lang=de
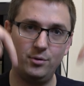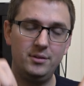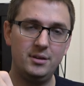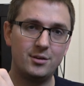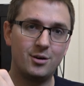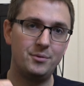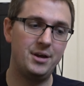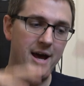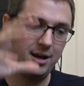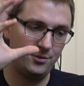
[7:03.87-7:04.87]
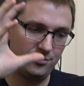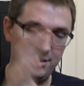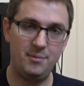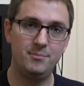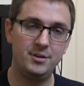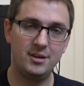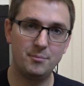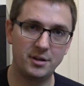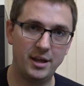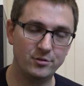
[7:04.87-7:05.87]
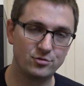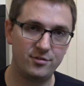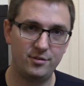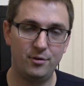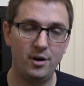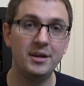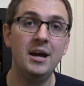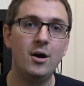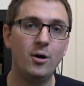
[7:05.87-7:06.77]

unten in die Kommentare zusammen mit dem genannten Schlüsselwort